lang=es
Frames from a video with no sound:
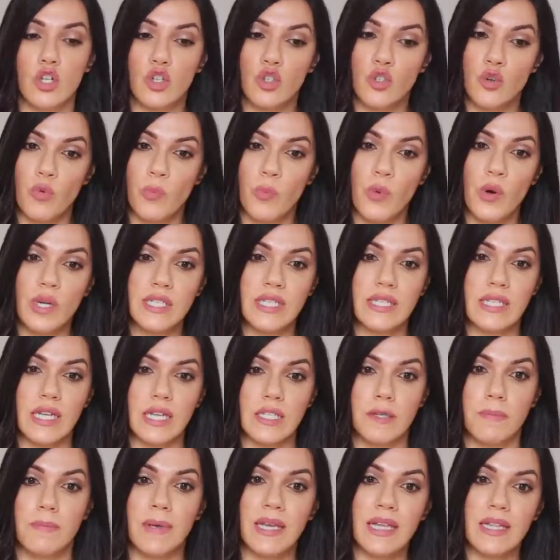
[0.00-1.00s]

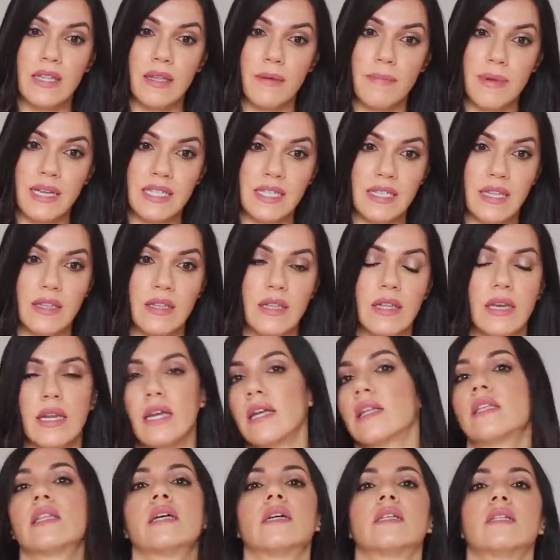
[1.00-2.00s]
supuestas víctimas
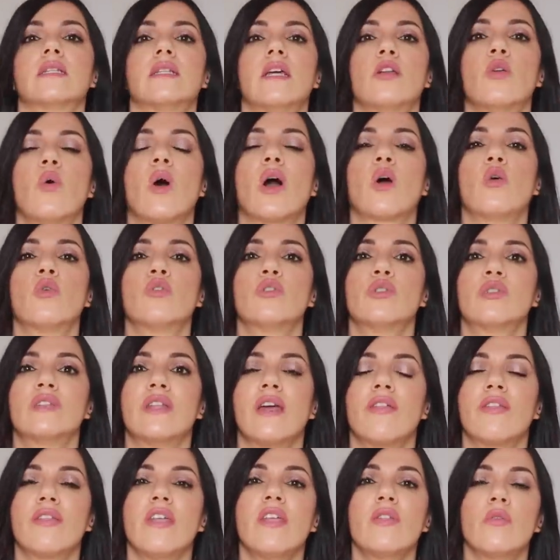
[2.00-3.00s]
indirectas de lo
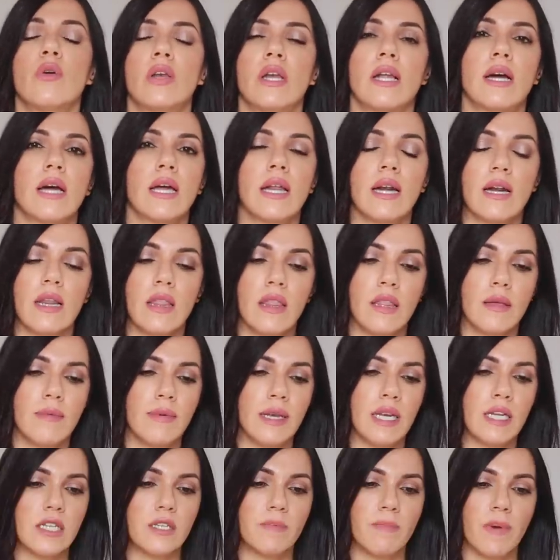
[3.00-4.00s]
acontecido en la Guerra
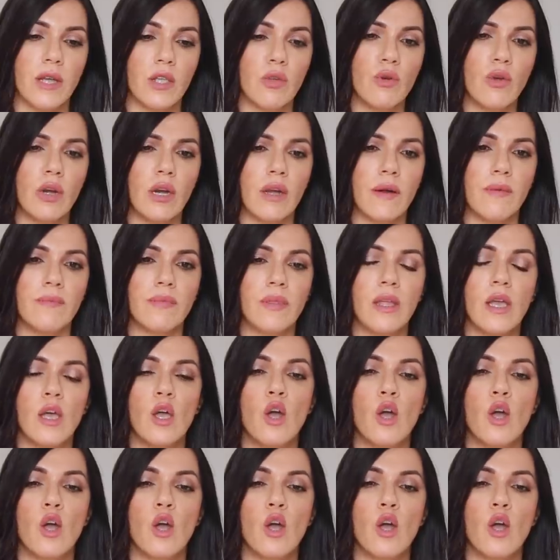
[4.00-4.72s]
Civil Española?